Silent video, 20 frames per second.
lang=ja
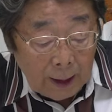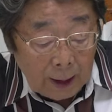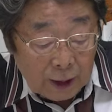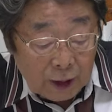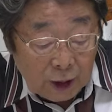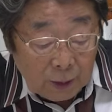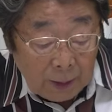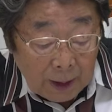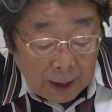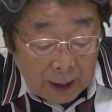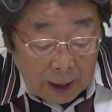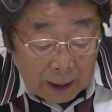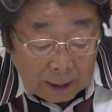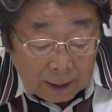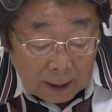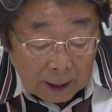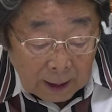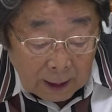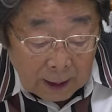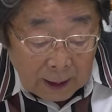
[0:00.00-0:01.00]
えー、千葉
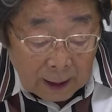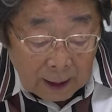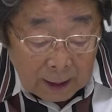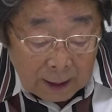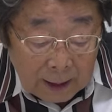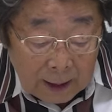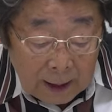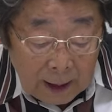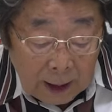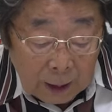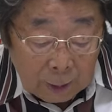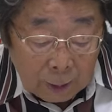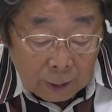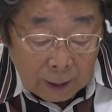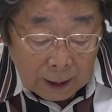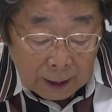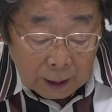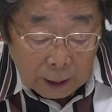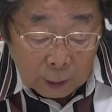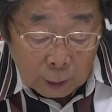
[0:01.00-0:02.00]
県なら関係の
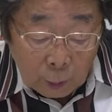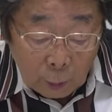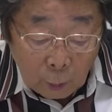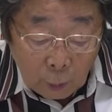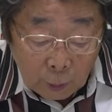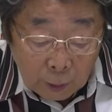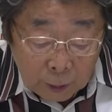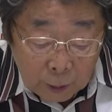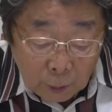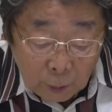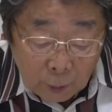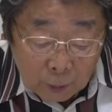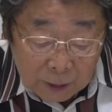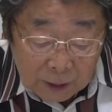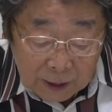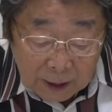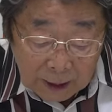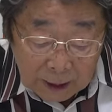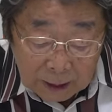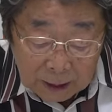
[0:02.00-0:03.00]
ない東京、
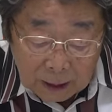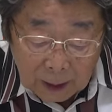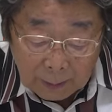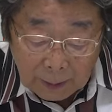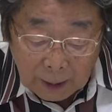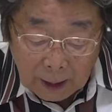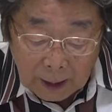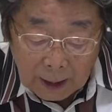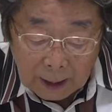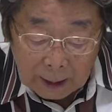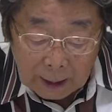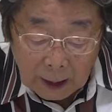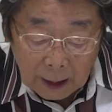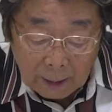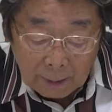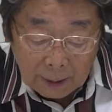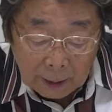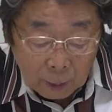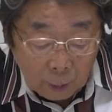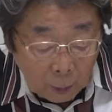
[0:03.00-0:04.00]
埼玉、神奈
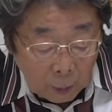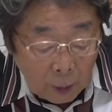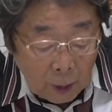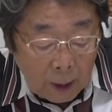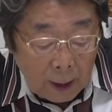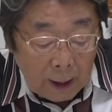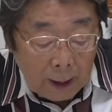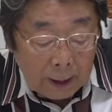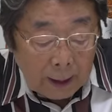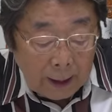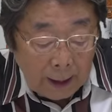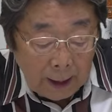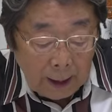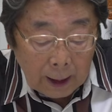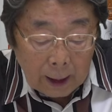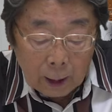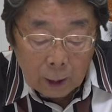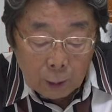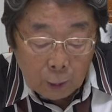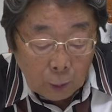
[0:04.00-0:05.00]
川の
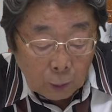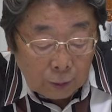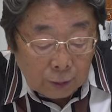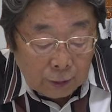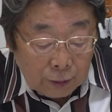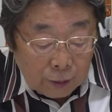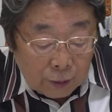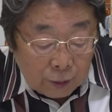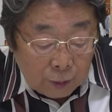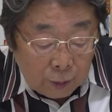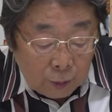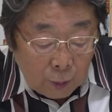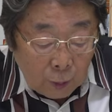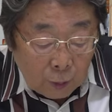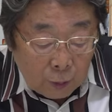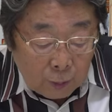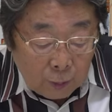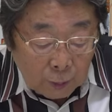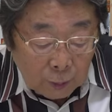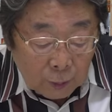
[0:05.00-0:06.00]
計
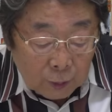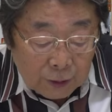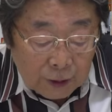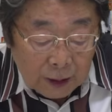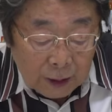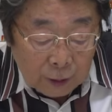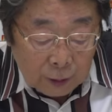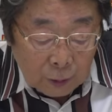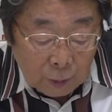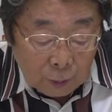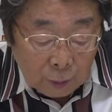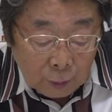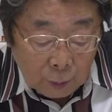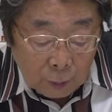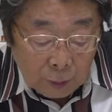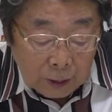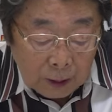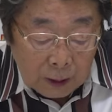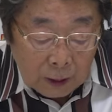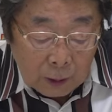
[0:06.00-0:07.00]
66もの選挙区
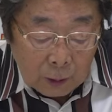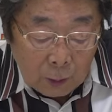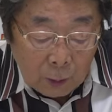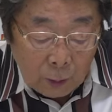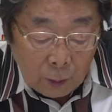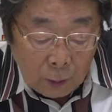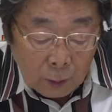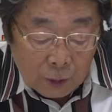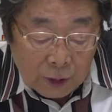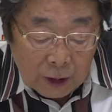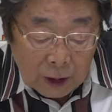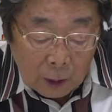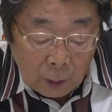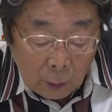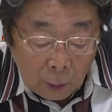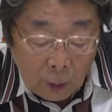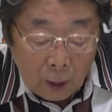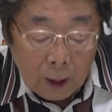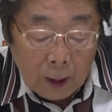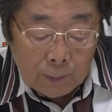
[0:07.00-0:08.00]
の立候補者
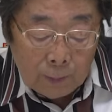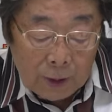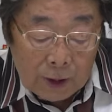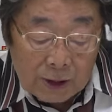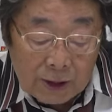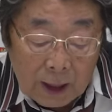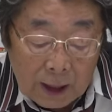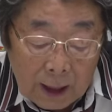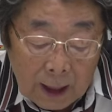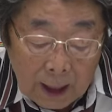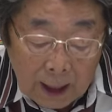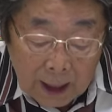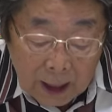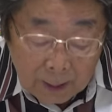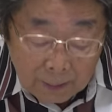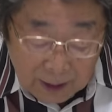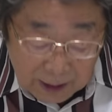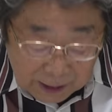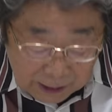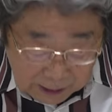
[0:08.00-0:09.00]
を見せら
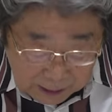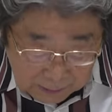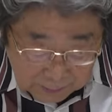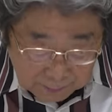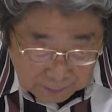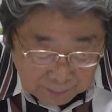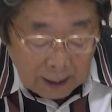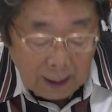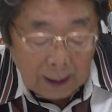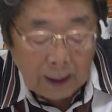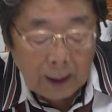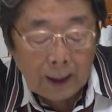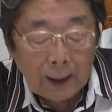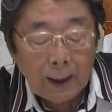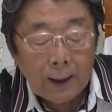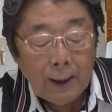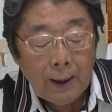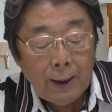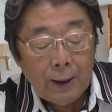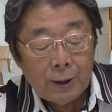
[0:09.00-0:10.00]
れます。
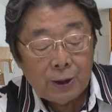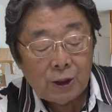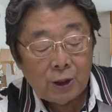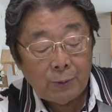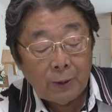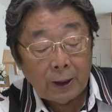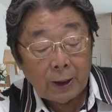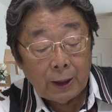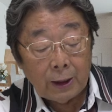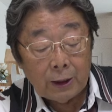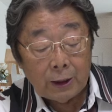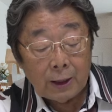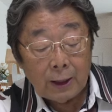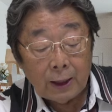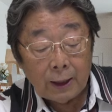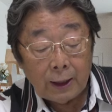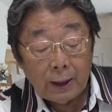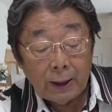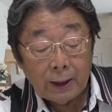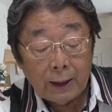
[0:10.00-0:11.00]
ああ、千葉県に
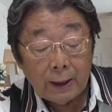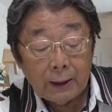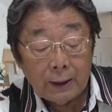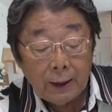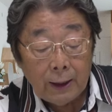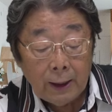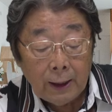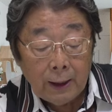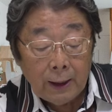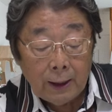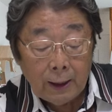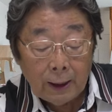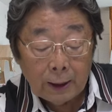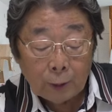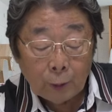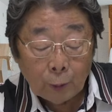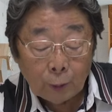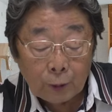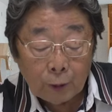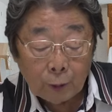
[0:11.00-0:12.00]
関係ないね。
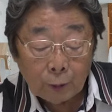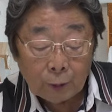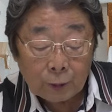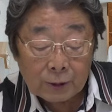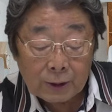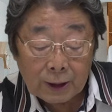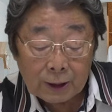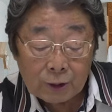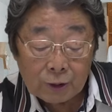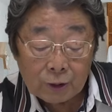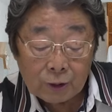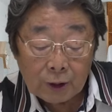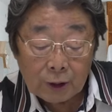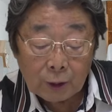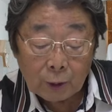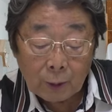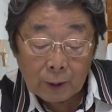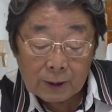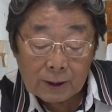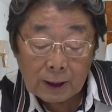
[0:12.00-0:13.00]
東京の30
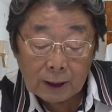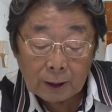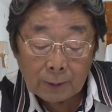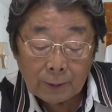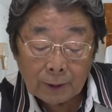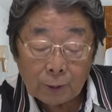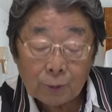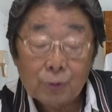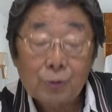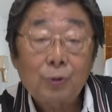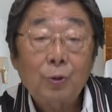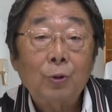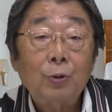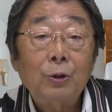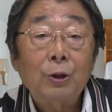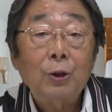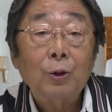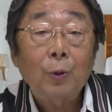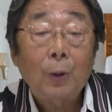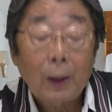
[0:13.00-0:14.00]
人とか埼玉の
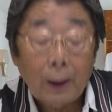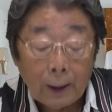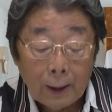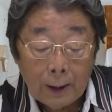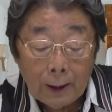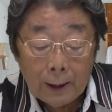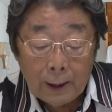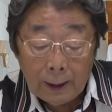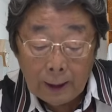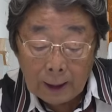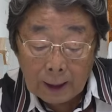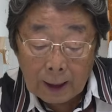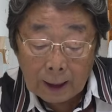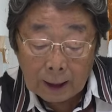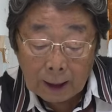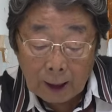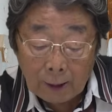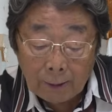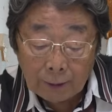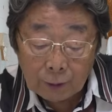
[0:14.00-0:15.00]
16人とか神
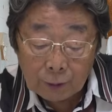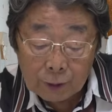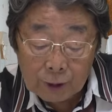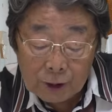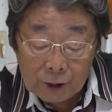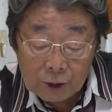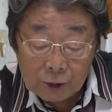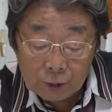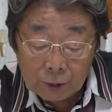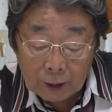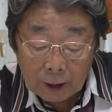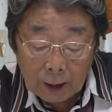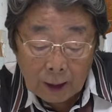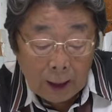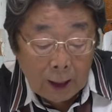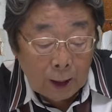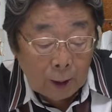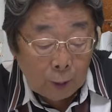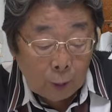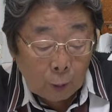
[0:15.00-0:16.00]
奈川の20人
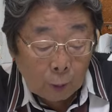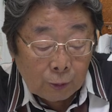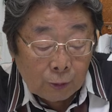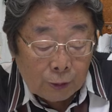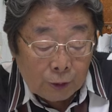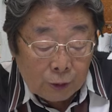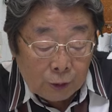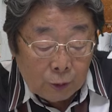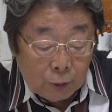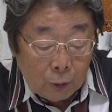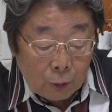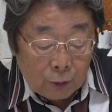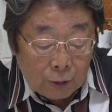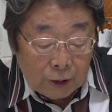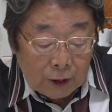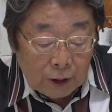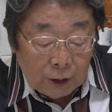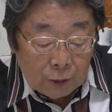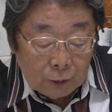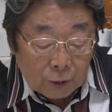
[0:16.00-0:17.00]
66
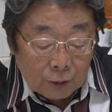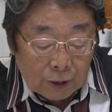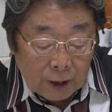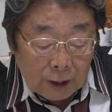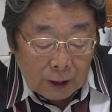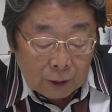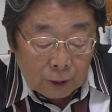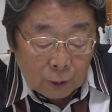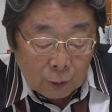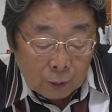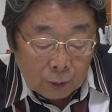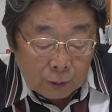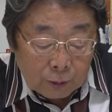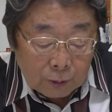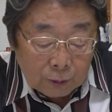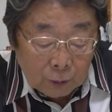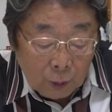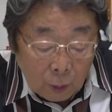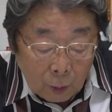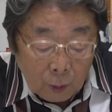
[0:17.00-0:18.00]
人の選挙
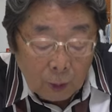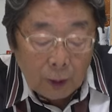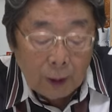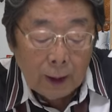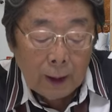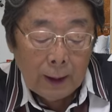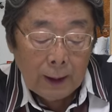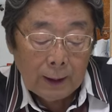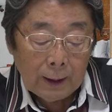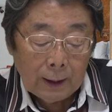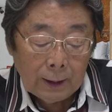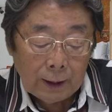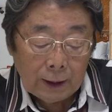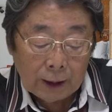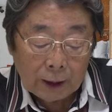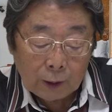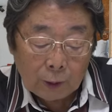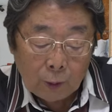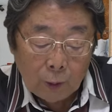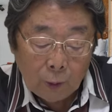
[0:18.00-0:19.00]
区の
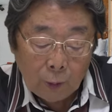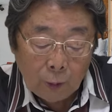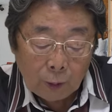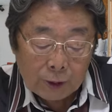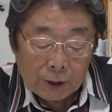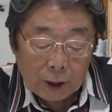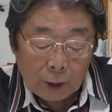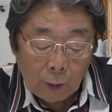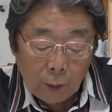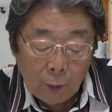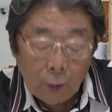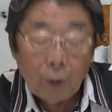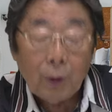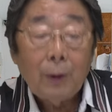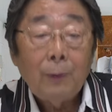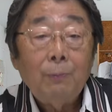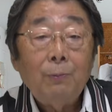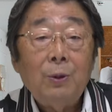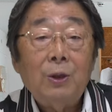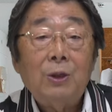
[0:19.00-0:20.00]
立候補者を
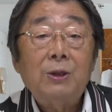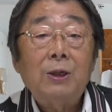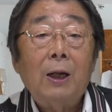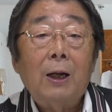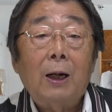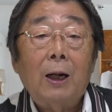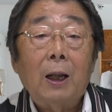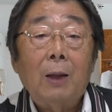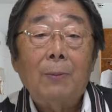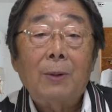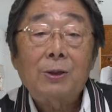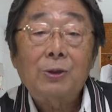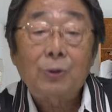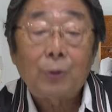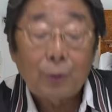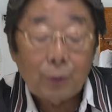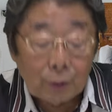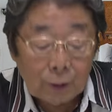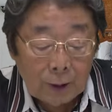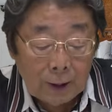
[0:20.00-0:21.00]
見せられます
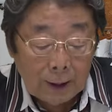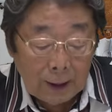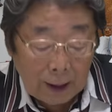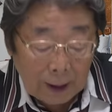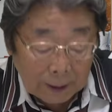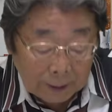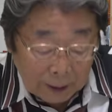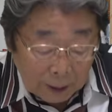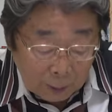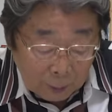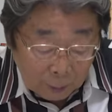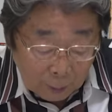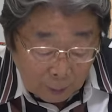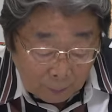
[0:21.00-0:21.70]
という。ああ、なるほ